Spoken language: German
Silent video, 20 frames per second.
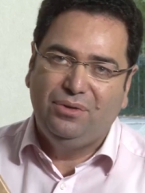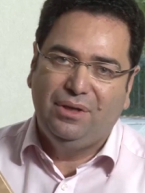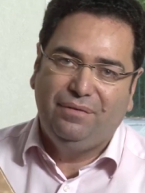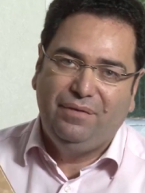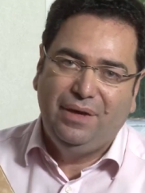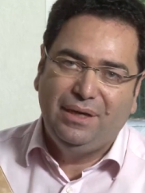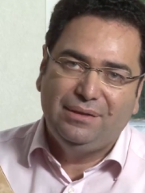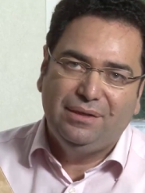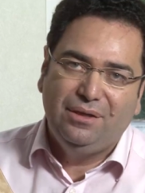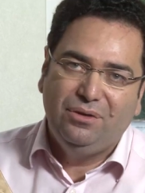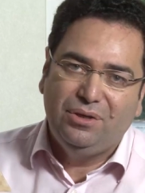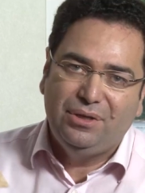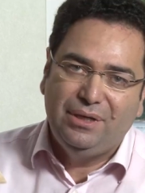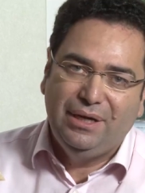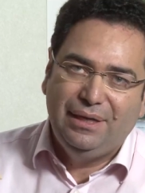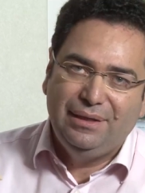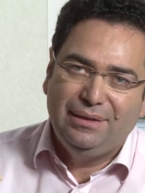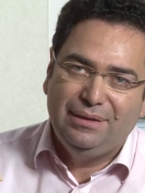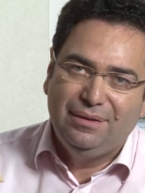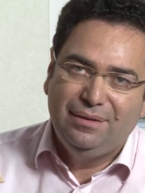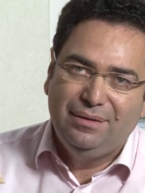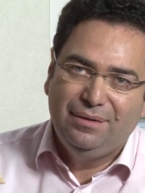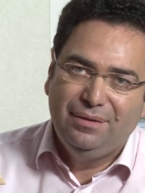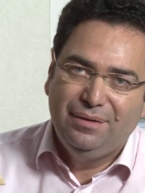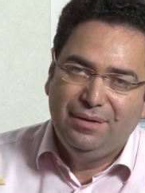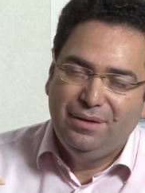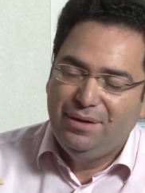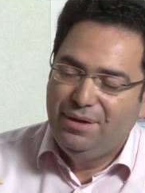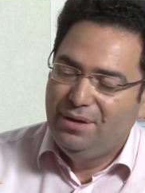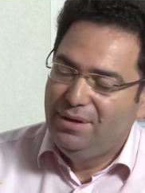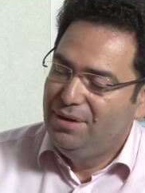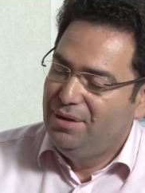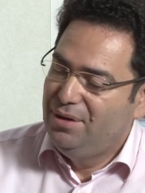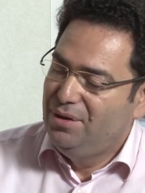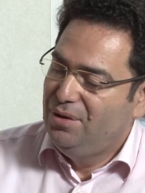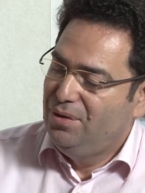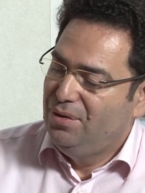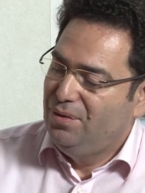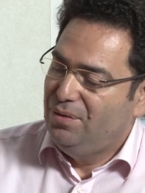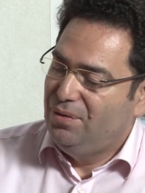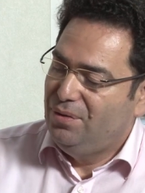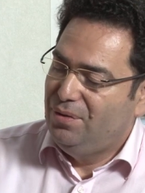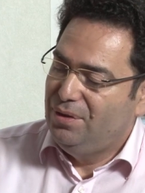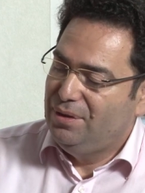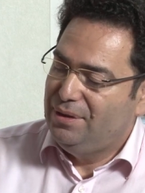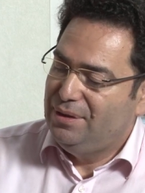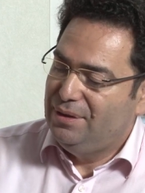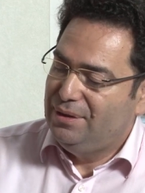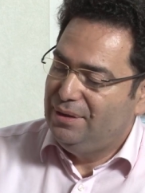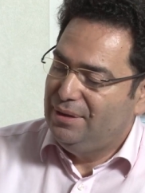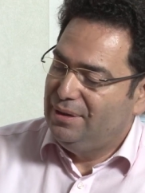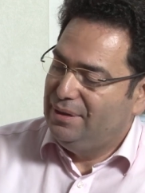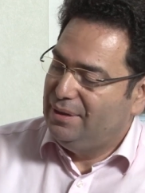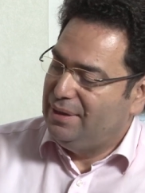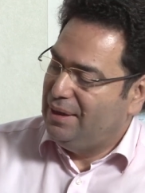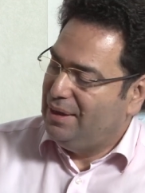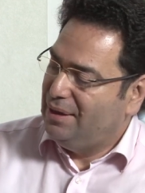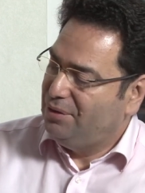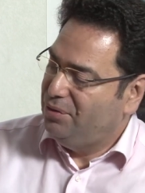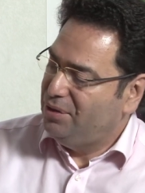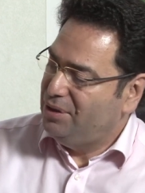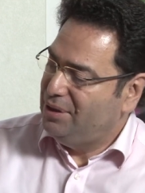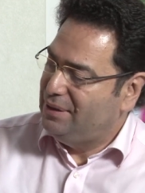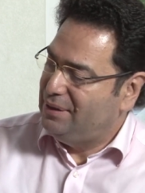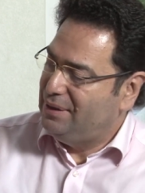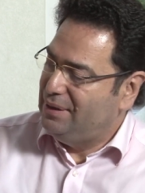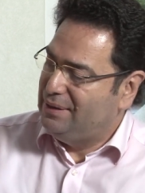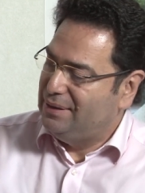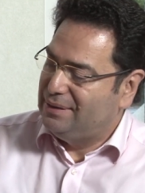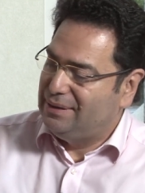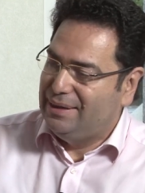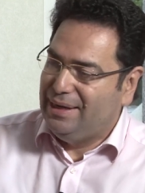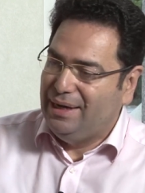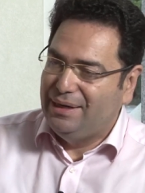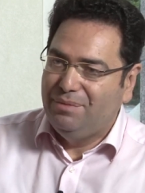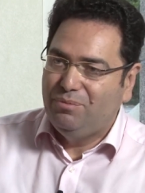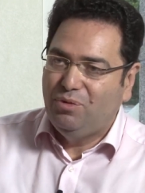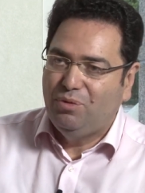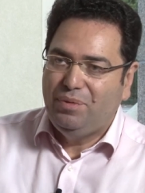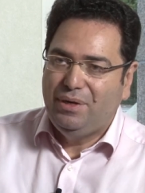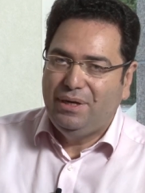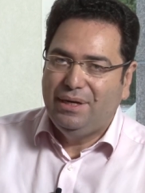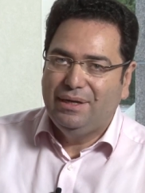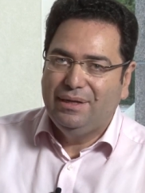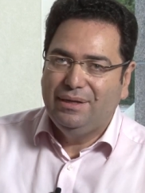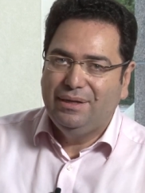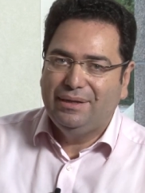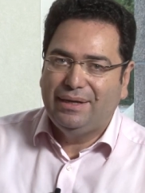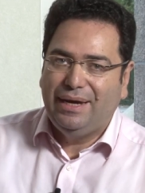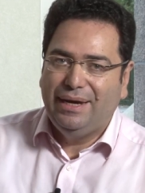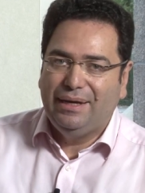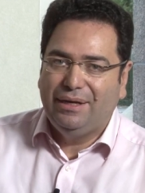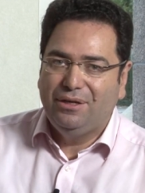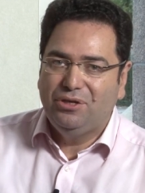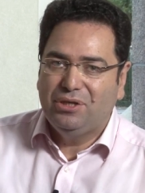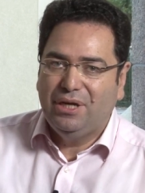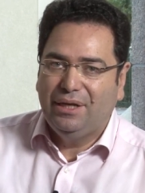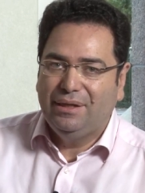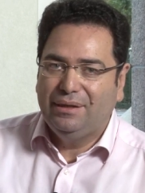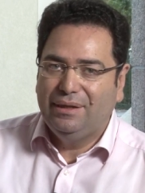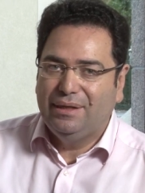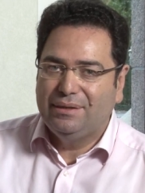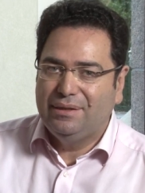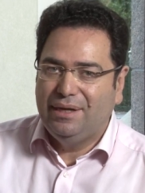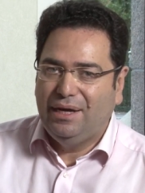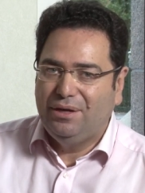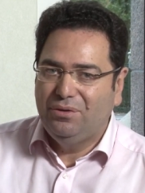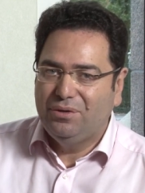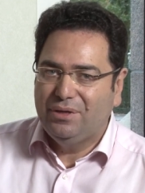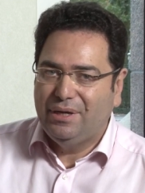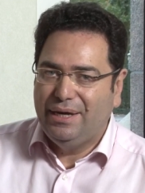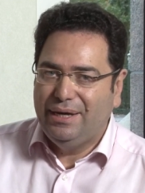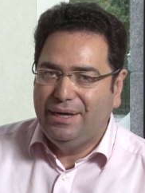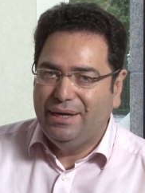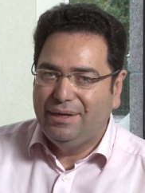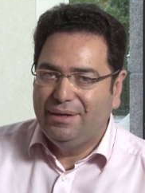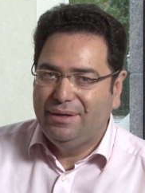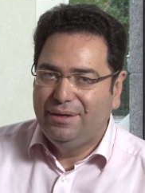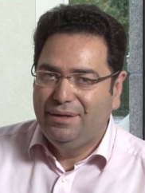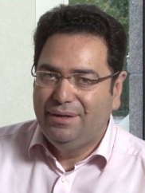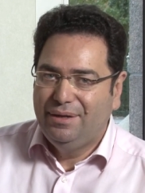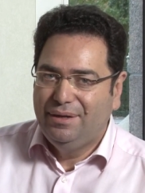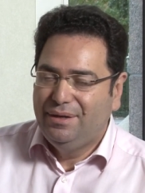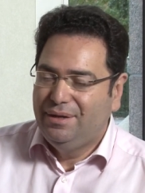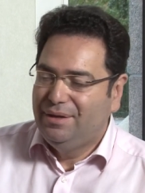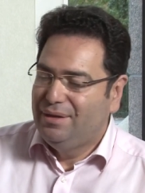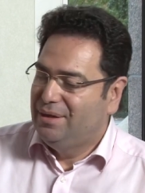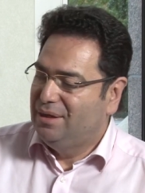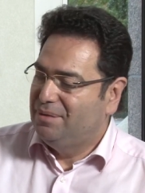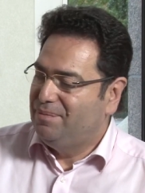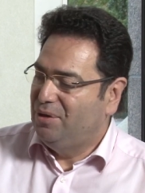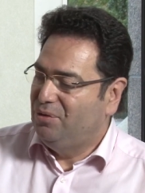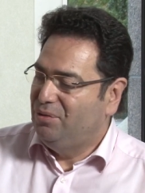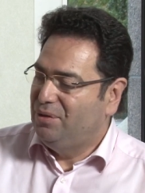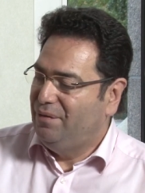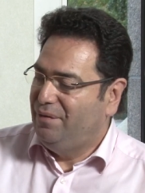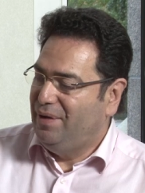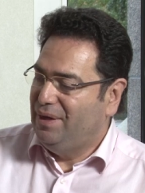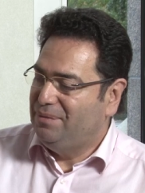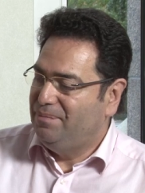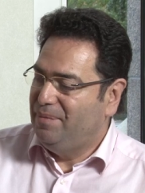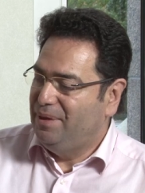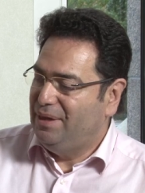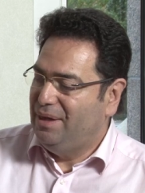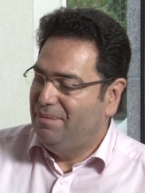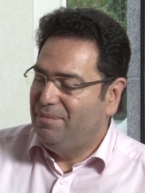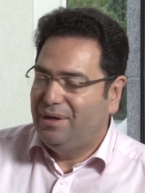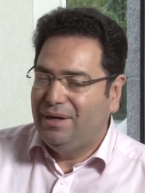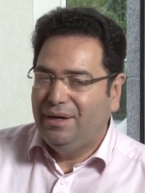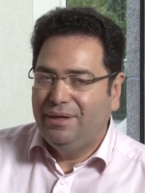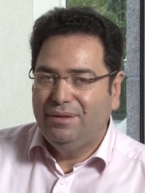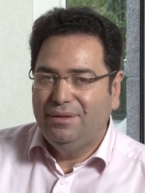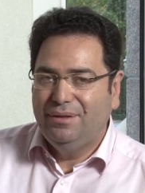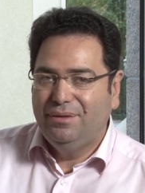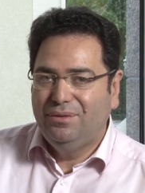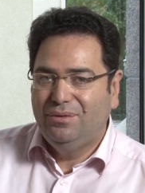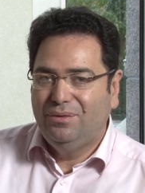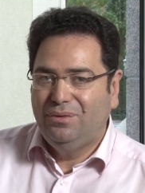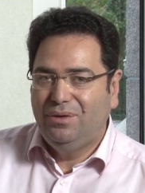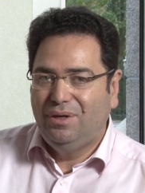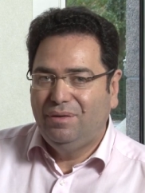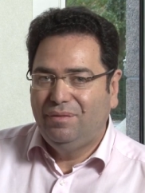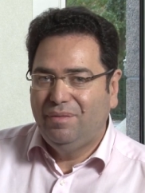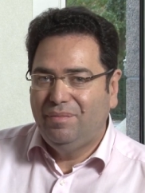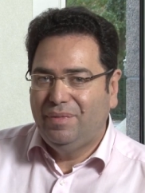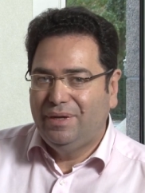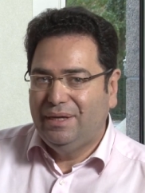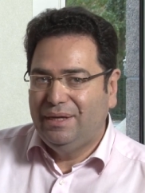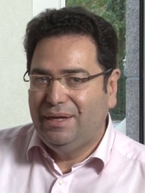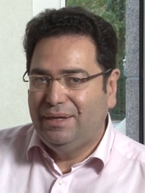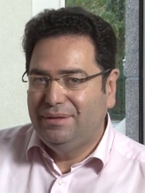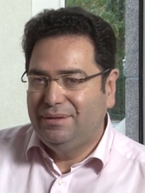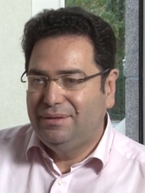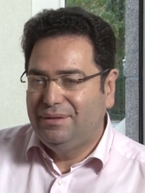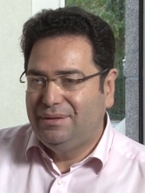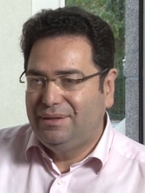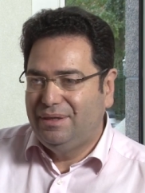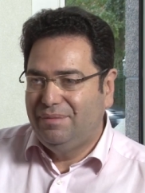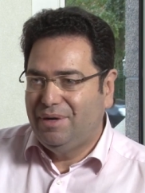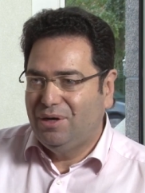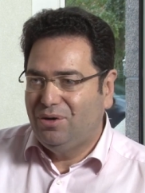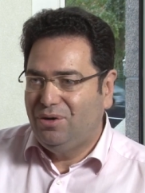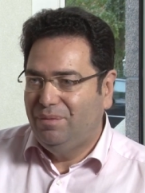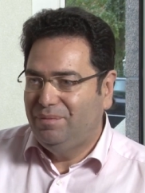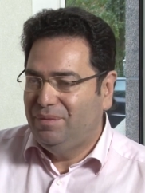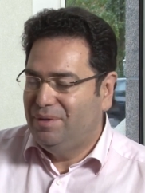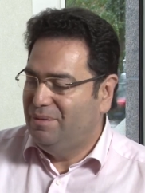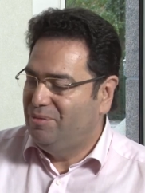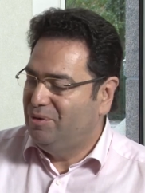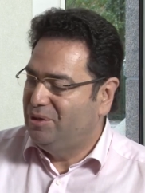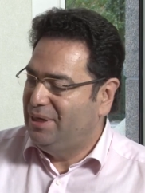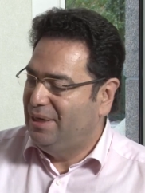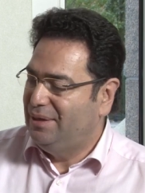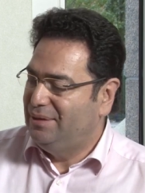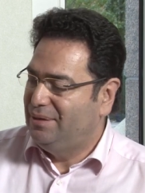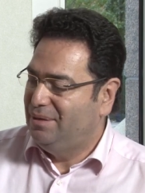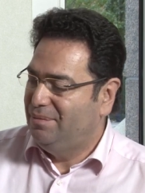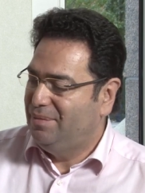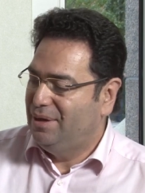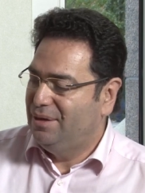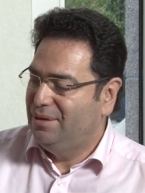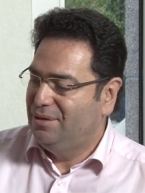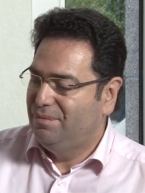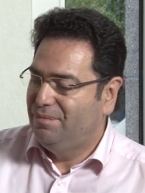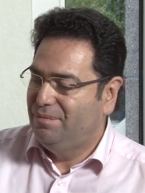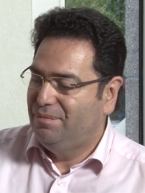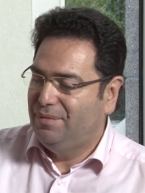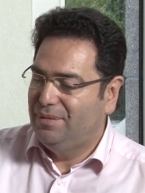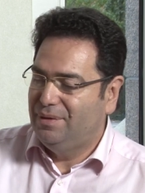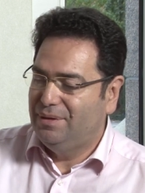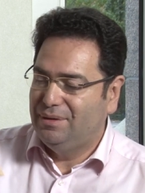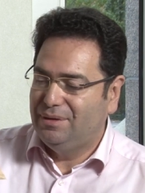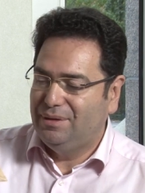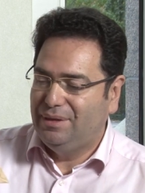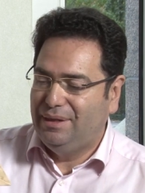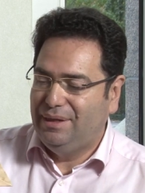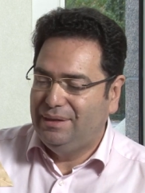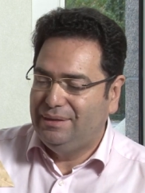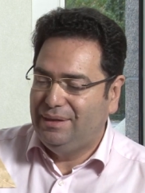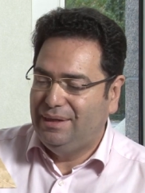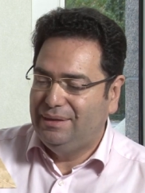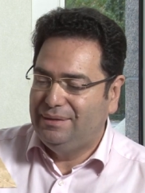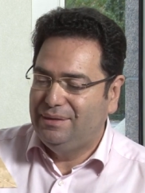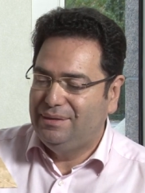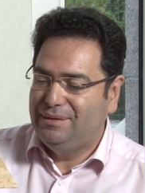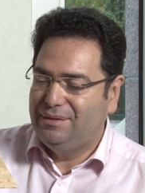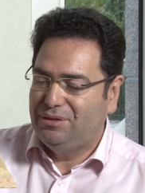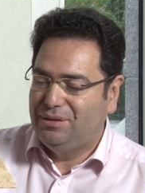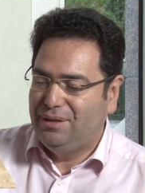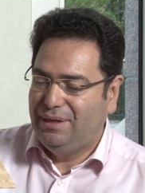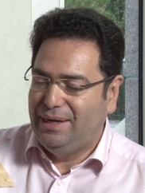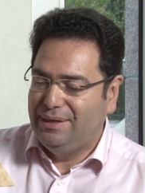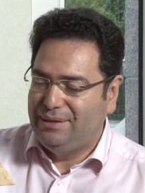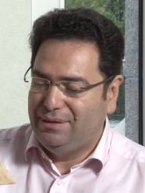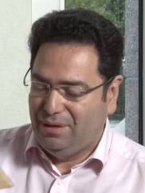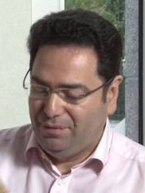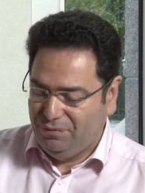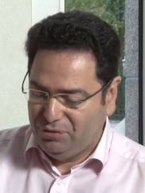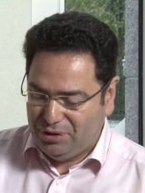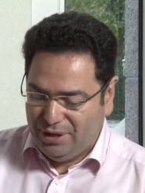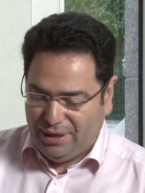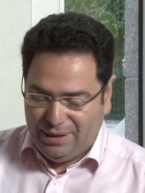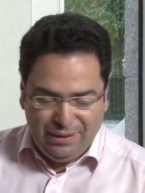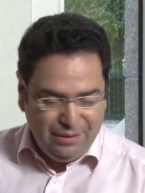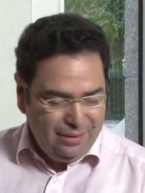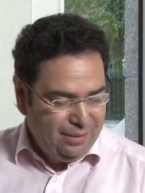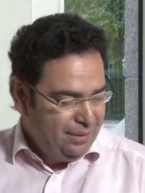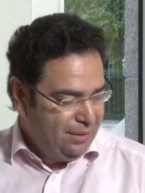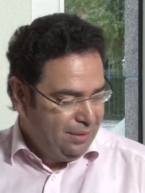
unterwegs in Hotels und dadurch ist dieses kleine mobile Dreieck entstanden, das Nanodreieck, das man unterwegs mitnehmen kann oder wenn man in ein Zimmer kommt, in ein Hotelzimmer, lässt, lässt sich leicht aufstellen.